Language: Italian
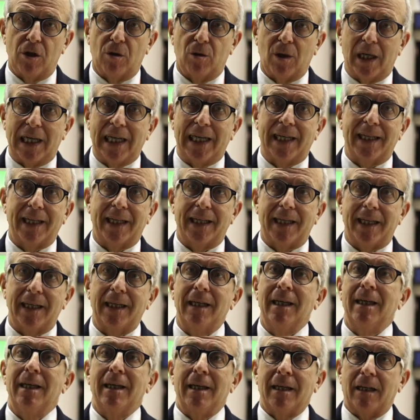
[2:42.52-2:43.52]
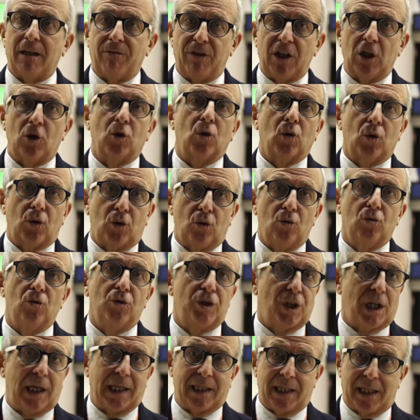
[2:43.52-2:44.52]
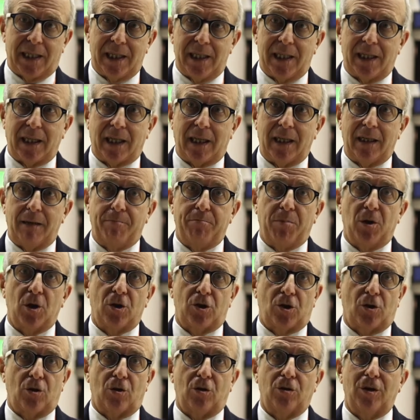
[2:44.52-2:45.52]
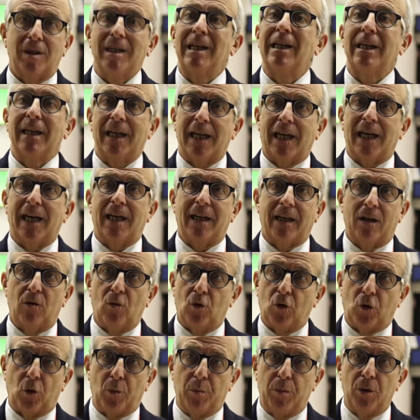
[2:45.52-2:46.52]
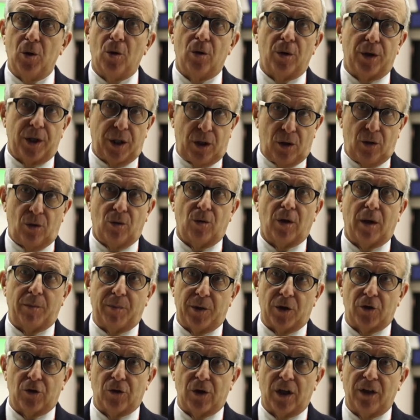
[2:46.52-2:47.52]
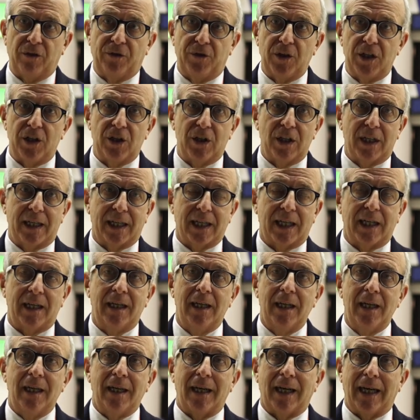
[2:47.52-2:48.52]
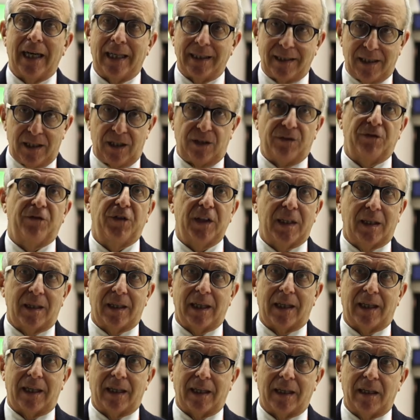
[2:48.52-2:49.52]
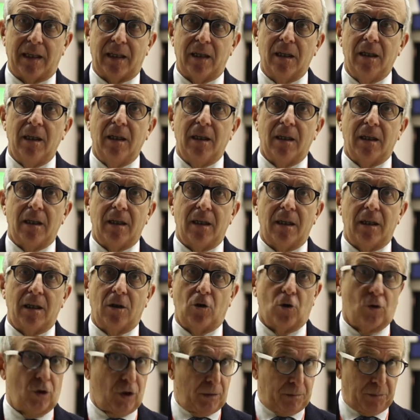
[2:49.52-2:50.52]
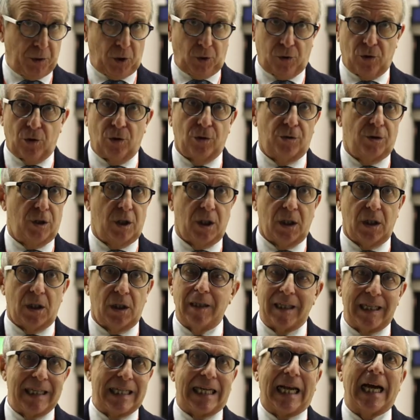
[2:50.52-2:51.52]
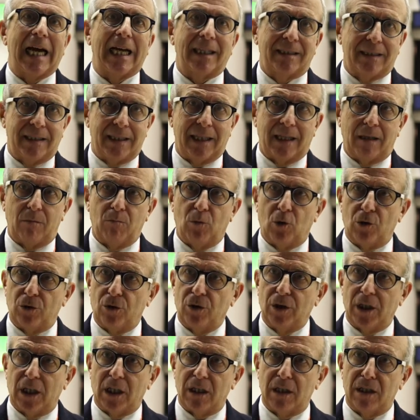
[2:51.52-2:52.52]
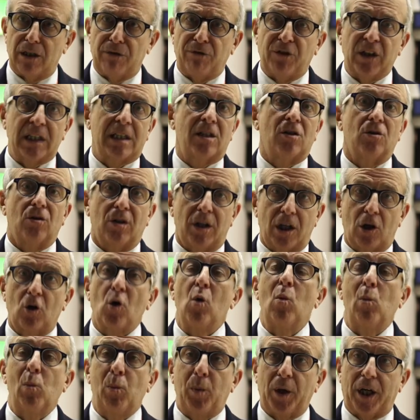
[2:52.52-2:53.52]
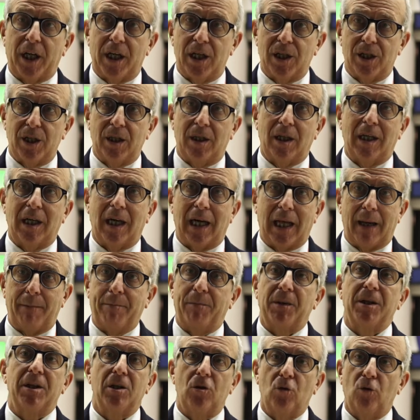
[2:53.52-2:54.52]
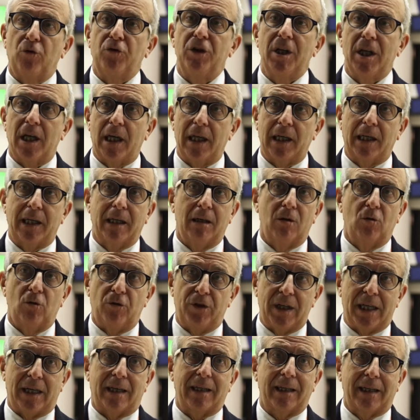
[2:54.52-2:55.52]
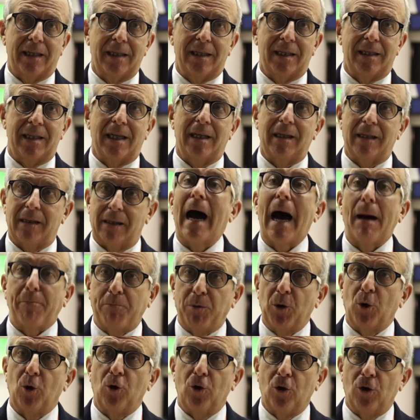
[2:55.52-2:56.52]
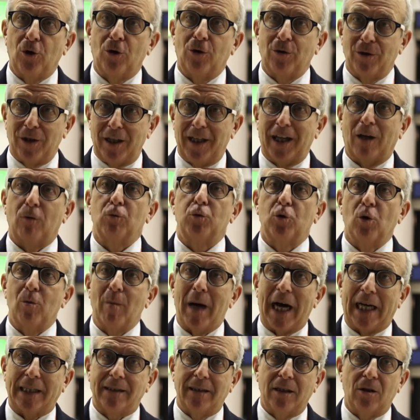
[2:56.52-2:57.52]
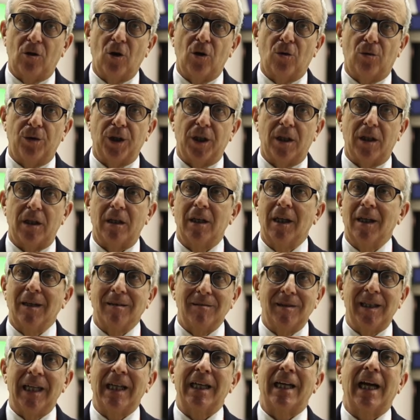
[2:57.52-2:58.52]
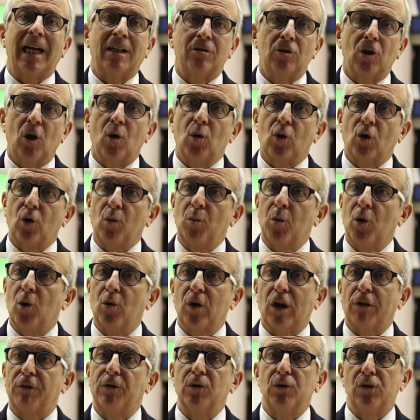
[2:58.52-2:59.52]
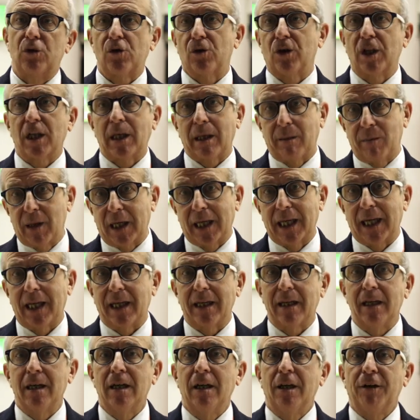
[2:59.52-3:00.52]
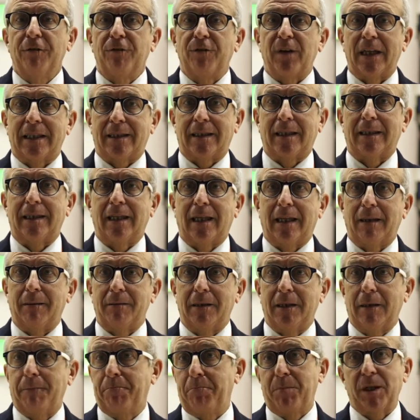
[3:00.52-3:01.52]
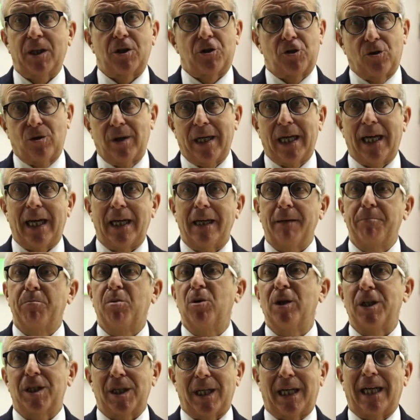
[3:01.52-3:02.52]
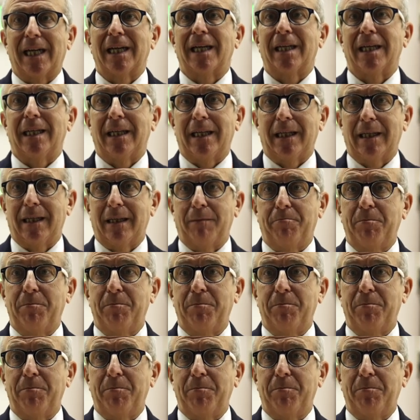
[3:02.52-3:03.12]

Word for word: o aree che vengono chiuse la sera possono delegare un robot e non una persona fisica a disinfettare eh, con i prodotti dedicati al mondo della disinfezione, comprese delle lampade UVA, UVA che si aprono in automatico e quindi delegando a un robot una funzione che magari fatta da del personale può essere anche